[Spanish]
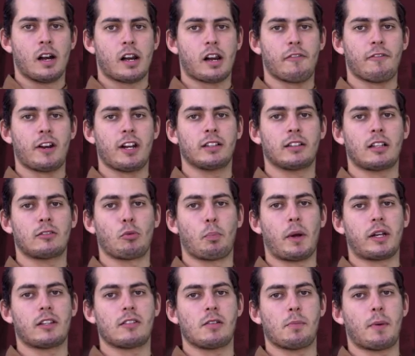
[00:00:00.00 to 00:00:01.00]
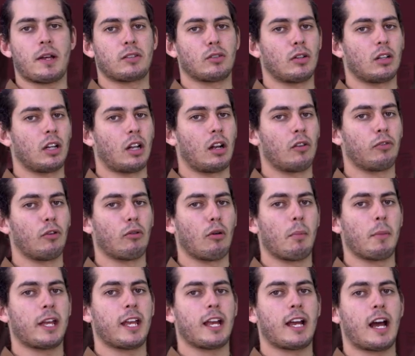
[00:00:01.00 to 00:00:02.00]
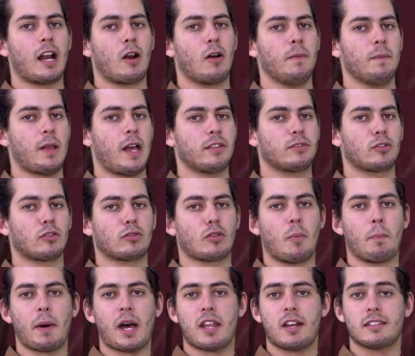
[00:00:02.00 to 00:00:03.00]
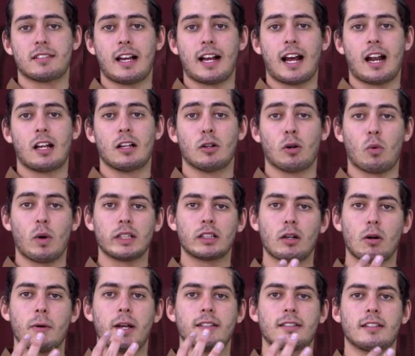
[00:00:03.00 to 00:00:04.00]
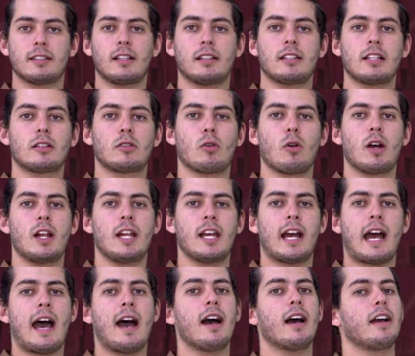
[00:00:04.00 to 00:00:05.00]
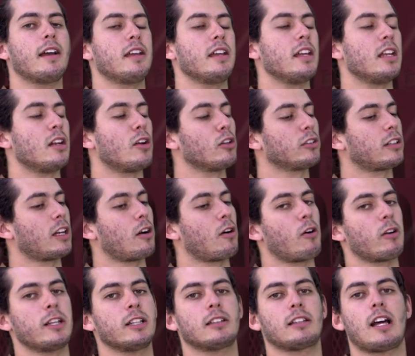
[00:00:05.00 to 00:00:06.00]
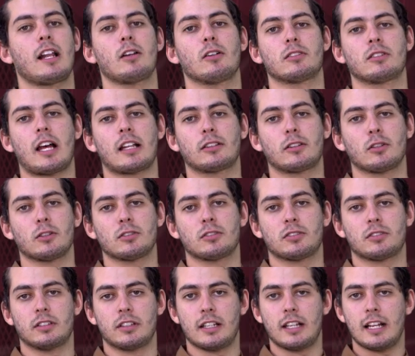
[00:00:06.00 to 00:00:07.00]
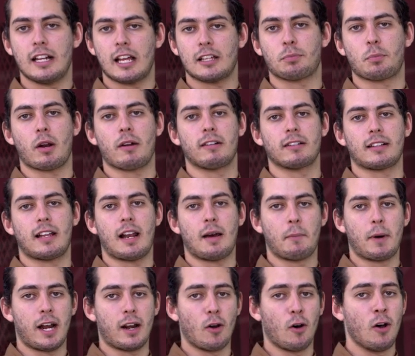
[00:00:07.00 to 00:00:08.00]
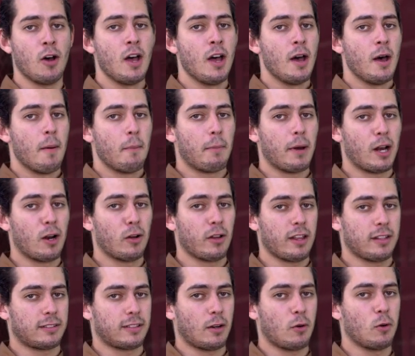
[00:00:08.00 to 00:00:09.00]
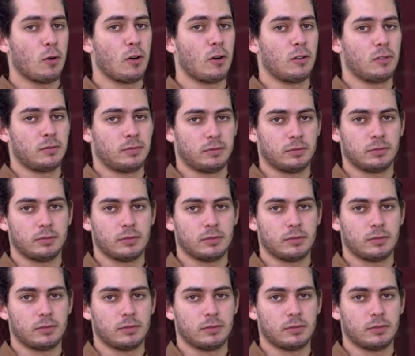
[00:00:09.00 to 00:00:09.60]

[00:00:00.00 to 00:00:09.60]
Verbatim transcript: Referente a su participación en el fútbol mexicano, estos compadres han ganado cuatro veces el título de liga y no tengo ahorita los datos ni las pruebas a la mano, pero de seguro